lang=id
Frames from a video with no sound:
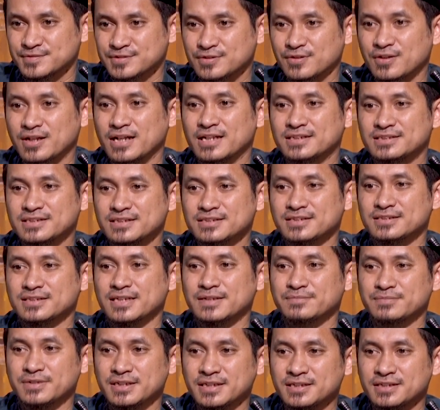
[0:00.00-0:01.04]
Sholatnya
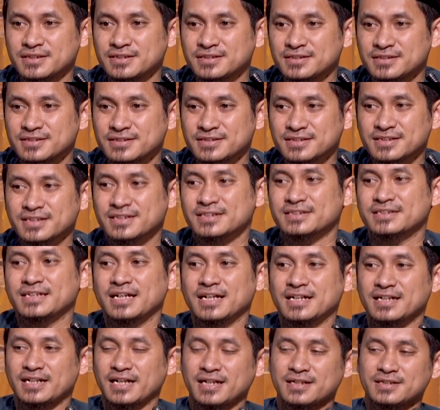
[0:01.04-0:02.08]
tetap
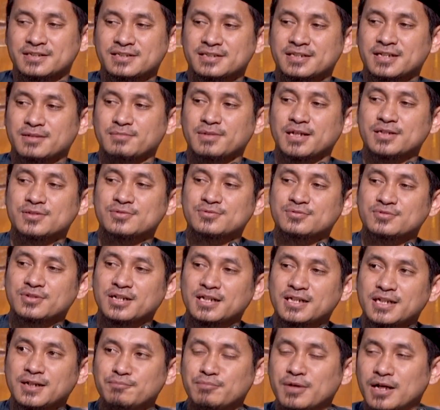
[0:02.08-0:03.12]
dikerjakan. Termasuk
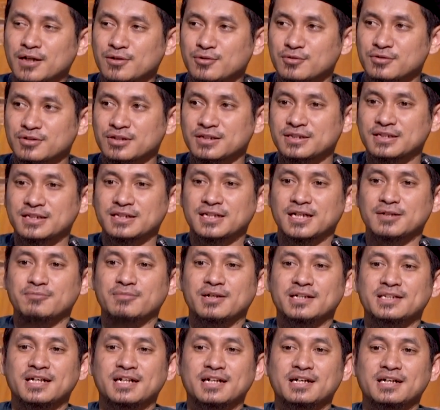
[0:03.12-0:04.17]
juga yang bangun ketika
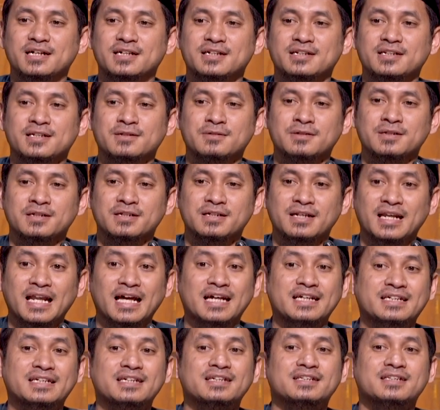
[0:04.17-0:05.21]
matahari
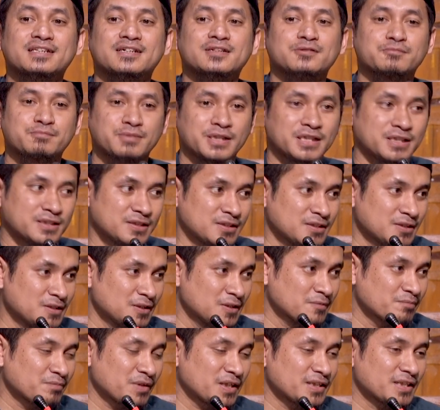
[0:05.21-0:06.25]
lagi terbit.
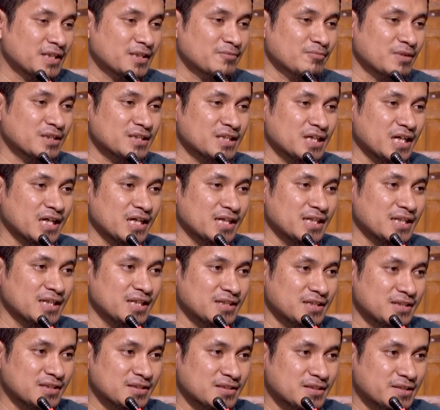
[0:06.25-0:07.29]
Padahal matahari
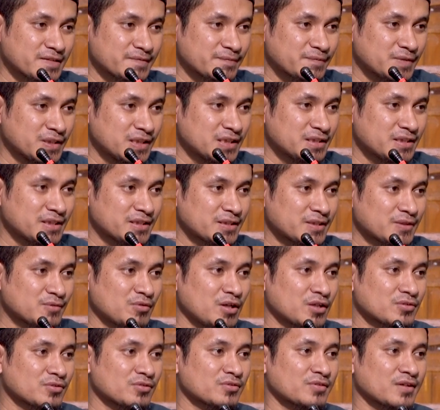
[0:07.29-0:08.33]
lagi terbit itu
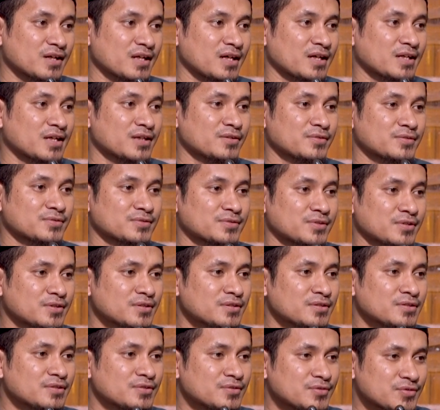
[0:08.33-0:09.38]
waktu terlarang
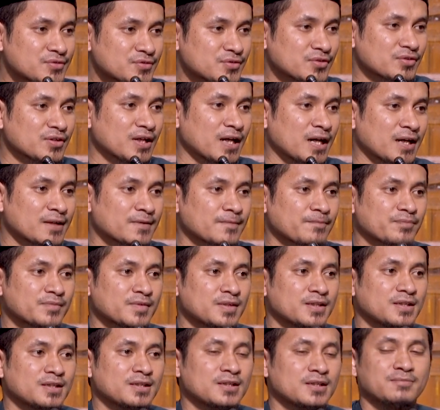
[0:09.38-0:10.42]
untuk sholat.
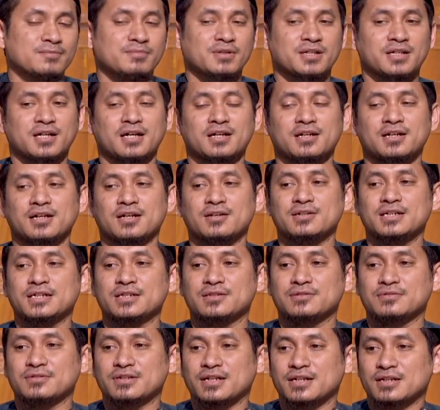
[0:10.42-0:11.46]
Maka kalau
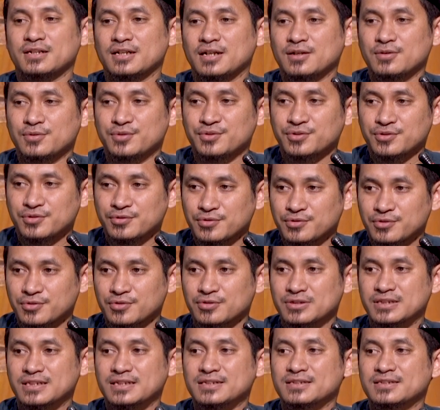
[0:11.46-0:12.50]
itu karena
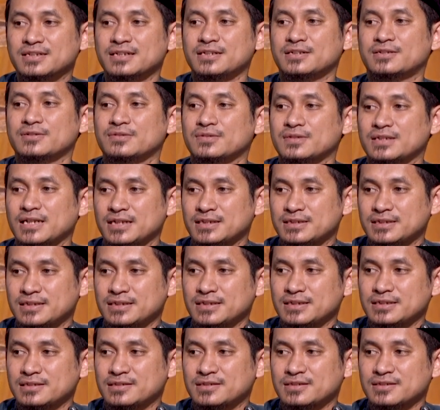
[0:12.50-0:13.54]
uzur tertidur
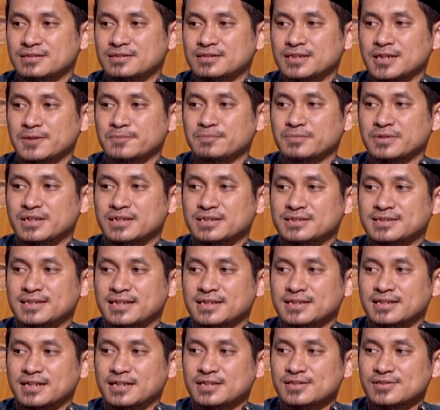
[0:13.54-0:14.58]
tadi tetap
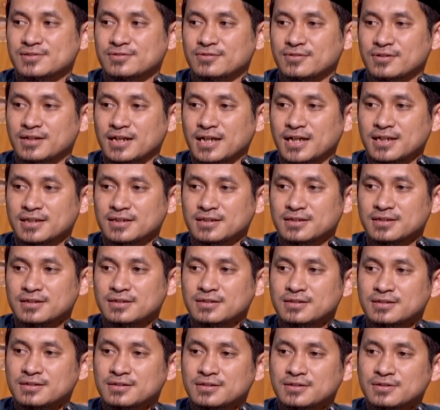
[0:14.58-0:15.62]
mengerjakan sholat
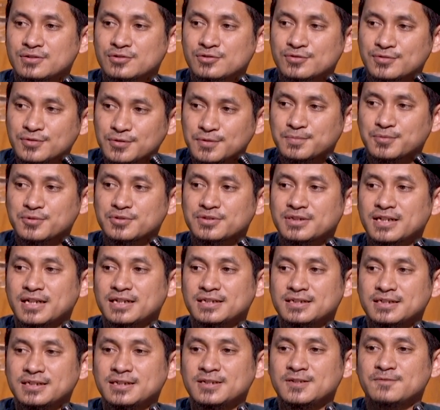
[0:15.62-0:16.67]
subuh
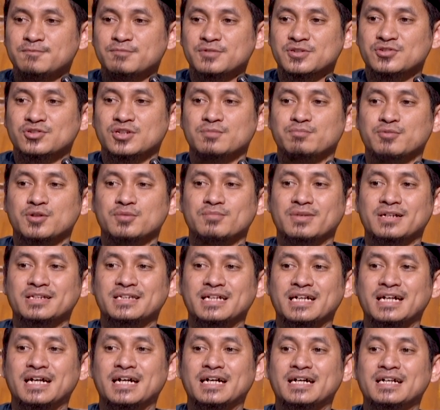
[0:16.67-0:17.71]
tadi meskipun
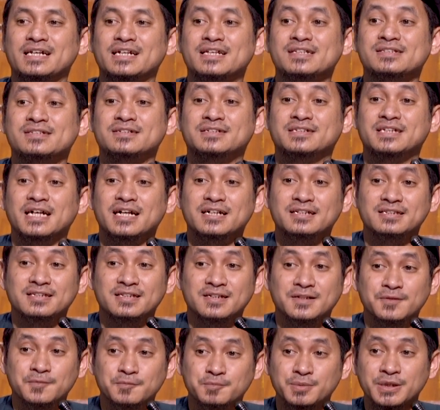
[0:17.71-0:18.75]
matahari sedang
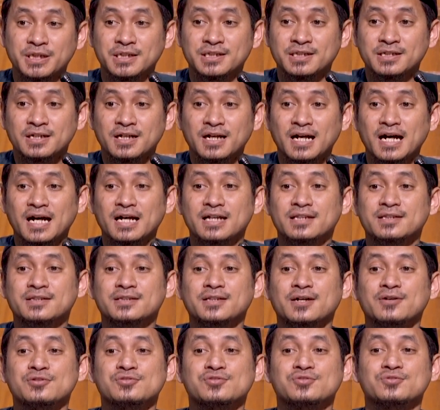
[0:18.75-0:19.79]
terbit
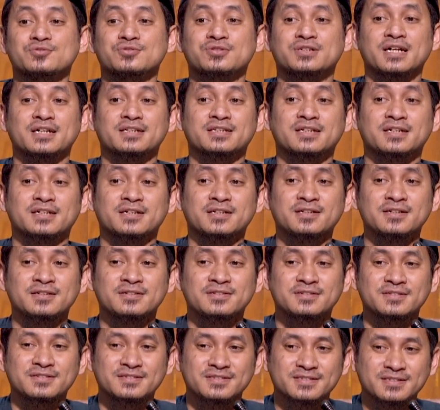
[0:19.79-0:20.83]
atau sudah ter
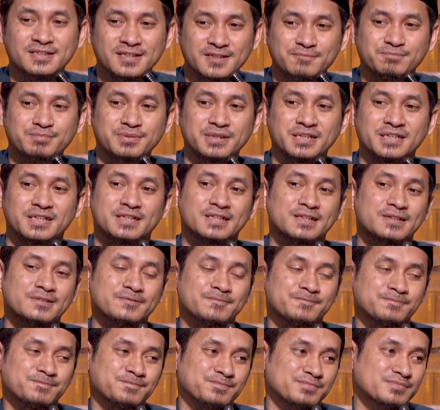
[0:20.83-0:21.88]

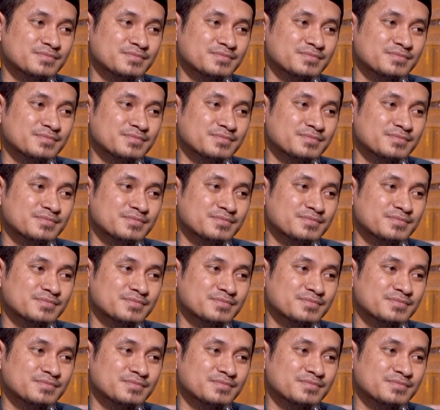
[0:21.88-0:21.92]
terbit.